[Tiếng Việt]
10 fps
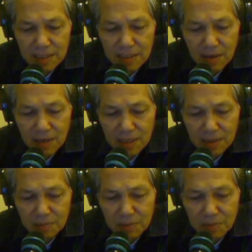đó là
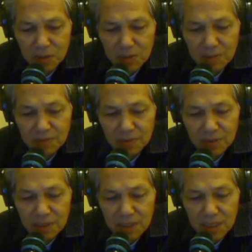lúc 11 giờ 10 phút
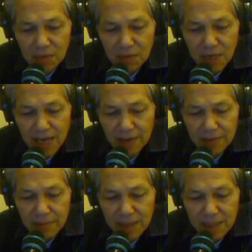thứ sáu ngày
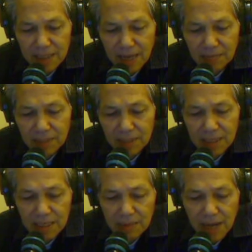23 tháng 8
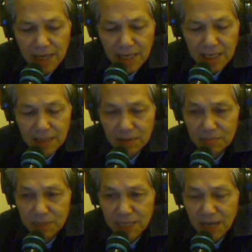năm
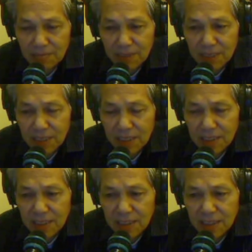2018
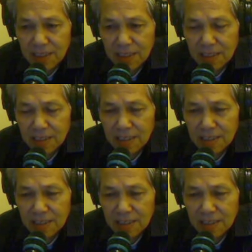thì uh,